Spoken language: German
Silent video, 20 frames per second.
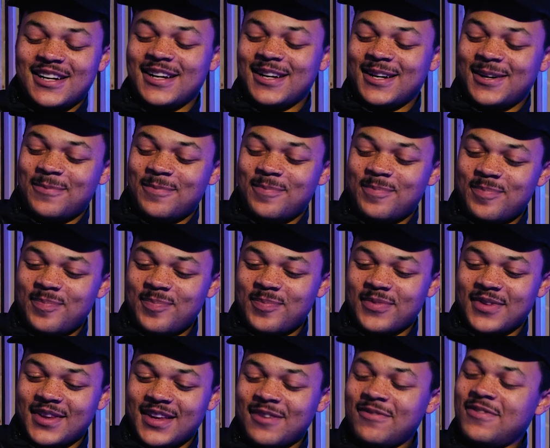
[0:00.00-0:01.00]
Ähm,
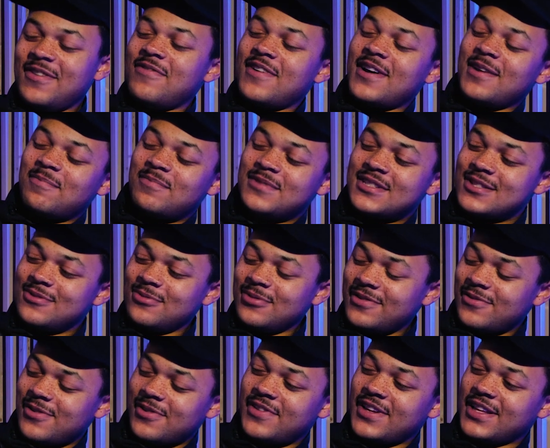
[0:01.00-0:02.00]
inwieweit bist
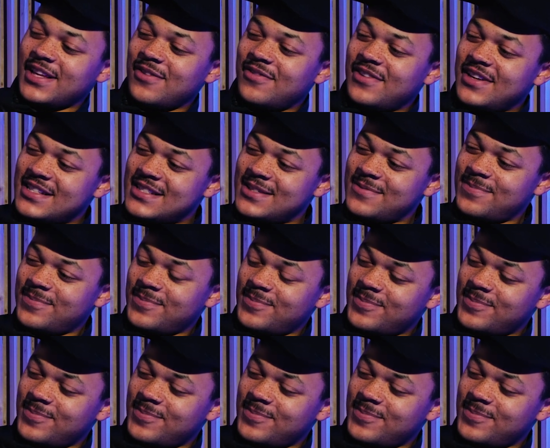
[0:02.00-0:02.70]
du involviert gewesen?